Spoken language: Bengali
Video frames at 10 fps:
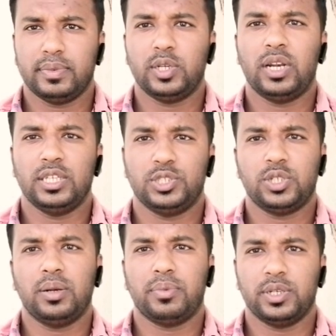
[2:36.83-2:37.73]
মিরল
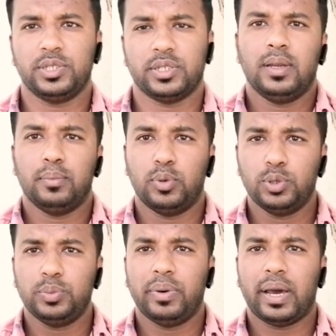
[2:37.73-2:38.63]
স্টল মনিটর
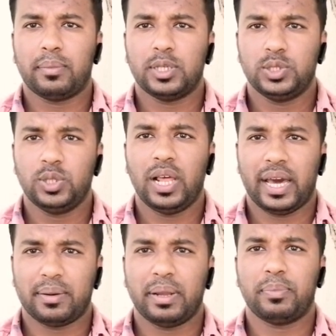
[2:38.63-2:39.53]
বুধবার বসিদুল
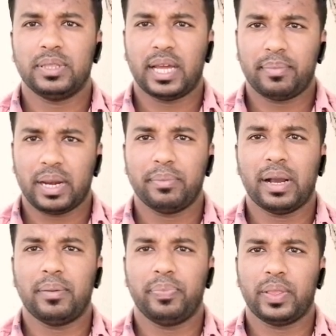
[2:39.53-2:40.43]
হারামের প্রধান
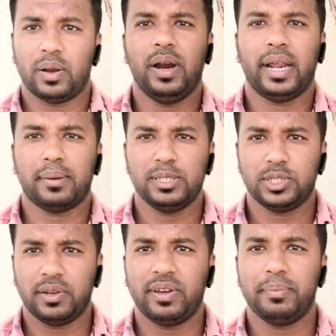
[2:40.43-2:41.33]
ইমাম ও হারামাই
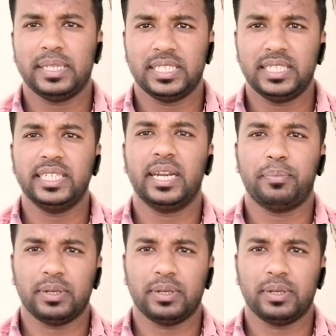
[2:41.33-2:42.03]
শরীফের প্রেসিডেন্টের